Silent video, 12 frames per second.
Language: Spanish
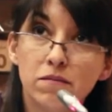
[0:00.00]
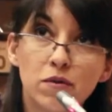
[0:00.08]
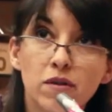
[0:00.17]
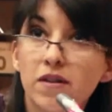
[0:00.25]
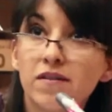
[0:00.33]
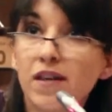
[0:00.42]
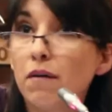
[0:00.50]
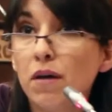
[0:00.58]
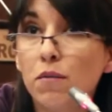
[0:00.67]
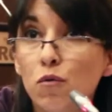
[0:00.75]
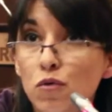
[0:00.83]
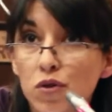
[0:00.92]
Porque se
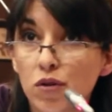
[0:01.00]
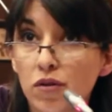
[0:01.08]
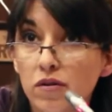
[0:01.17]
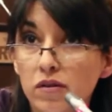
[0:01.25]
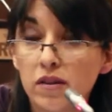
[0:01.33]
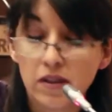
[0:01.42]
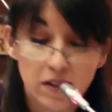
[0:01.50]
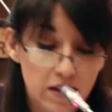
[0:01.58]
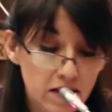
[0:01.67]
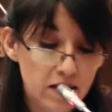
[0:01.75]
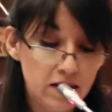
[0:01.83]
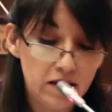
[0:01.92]
habla mucho
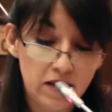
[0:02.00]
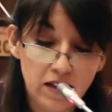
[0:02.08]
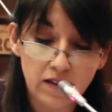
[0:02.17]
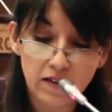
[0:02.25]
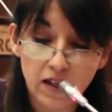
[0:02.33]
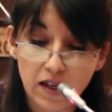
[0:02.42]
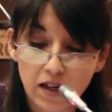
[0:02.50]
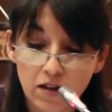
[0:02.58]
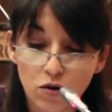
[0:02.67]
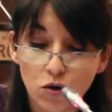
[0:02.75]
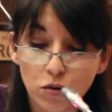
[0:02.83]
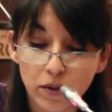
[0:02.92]
de
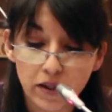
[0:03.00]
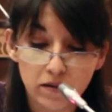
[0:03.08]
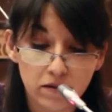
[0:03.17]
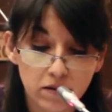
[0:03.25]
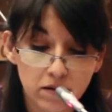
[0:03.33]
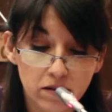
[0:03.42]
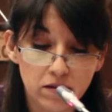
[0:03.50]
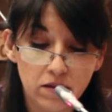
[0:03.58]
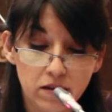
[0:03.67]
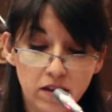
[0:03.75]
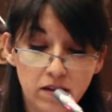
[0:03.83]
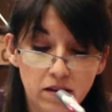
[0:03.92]
esta joven
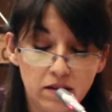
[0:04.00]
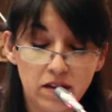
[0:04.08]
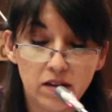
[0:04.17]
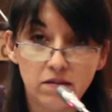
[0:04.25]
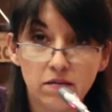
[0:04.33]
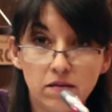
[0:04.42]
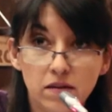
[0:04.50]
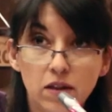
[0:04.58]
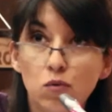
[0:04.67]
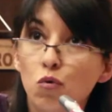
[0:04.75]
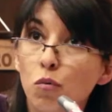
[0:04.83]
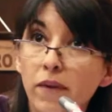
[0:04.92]
de
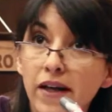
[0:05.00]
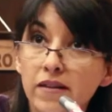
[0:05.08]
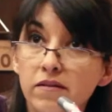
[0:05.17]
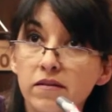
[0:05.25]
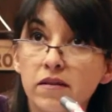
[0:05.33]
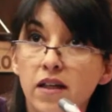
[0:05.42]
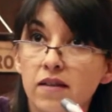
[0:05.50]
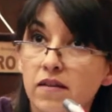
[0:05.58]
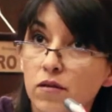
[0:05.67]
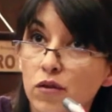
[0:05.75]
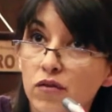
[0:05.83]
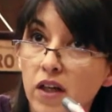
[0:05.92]
Tucumán que
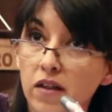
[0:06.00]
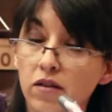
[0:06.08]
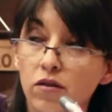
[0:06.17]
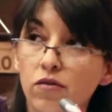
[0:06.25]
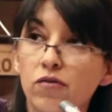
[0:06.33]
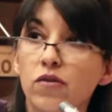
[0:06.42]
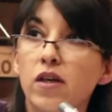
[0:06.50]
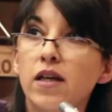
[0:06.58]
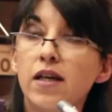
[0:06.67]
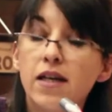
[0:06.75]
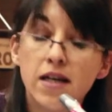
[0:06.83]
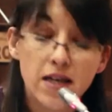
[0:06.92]
hace dos años
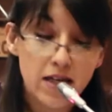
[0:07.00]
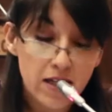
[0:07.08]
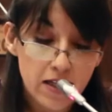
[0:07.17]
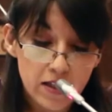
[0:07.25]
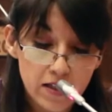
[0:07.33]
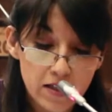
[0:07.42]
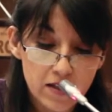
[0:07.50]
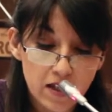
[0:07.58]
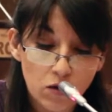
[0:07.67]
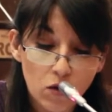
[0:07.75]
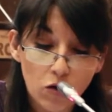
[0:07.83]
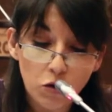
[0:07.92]

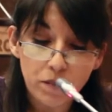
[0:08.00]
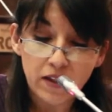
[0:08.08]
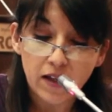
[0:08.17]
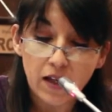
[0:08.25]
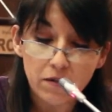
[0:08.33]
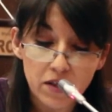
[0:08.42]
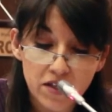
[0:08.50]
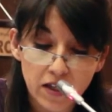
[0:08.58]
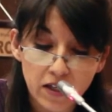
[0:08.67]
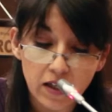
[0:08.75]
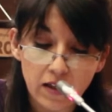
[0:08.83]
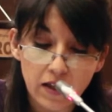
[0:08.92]
llegó al hospital
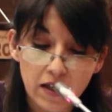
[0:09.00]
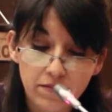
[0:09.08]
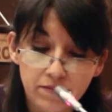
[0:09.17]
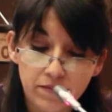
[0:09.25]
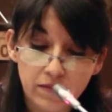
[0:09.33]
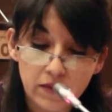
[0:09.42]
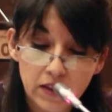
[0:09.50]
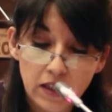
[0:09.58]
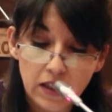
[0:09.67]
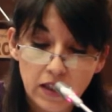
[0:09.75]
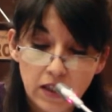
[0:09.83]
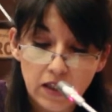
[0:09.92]
Avellaneda
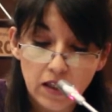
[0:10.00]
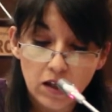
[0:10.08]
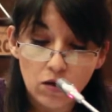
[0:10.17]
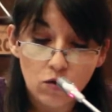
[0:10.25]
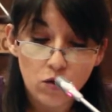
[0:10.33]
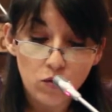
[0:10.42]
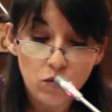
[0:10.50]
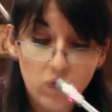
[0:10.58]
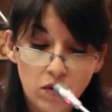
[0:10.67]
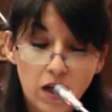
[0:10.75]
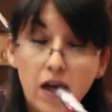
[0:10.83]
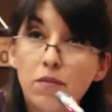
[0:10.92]
con
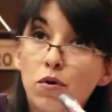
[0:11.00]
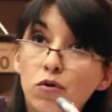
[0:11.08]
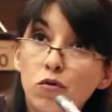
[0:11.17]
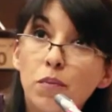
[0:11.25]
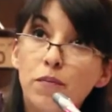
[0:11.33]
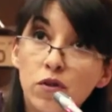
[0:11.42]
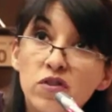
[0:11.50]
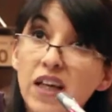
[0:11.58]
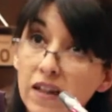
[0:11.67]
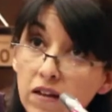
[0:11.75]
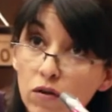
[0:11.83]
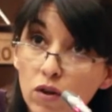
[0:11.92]
un aborto
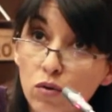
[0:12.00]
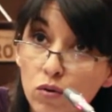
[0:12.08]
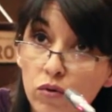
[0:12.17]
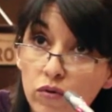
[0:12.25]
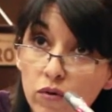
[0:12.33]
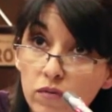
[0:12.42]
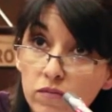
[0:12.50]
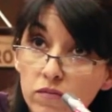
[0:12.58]
espontáneo en curso.